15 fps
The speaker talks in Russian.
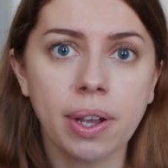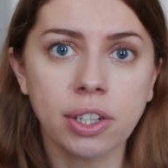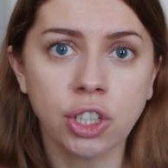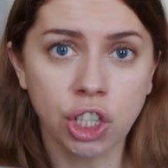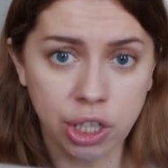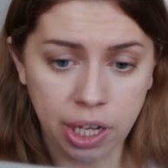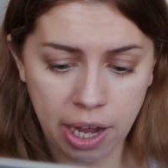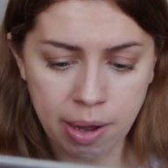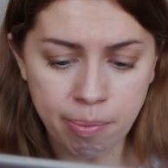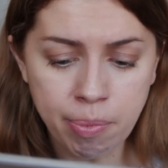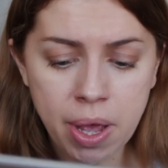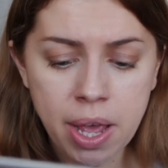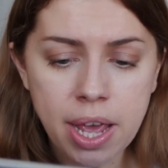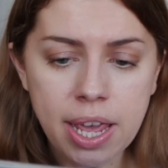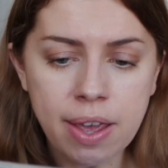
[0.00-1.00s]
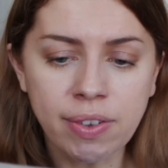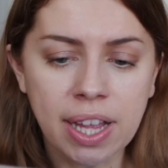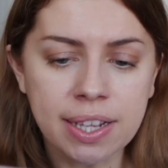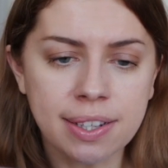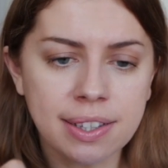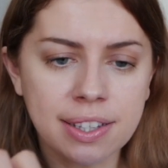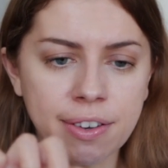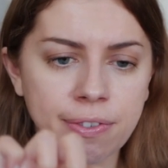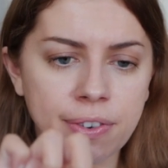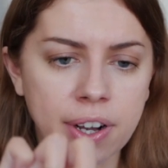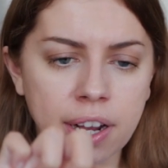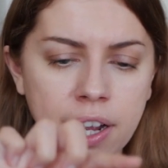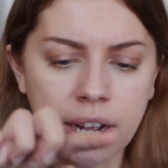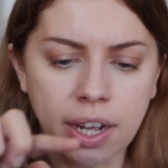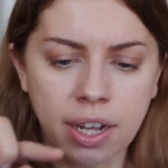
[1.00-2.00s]
читаем. И вот эти
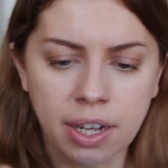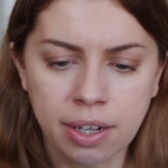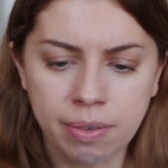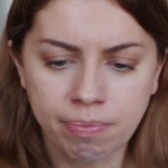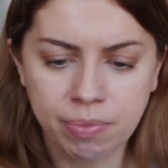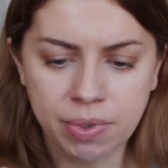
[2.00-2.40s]
цифры, э,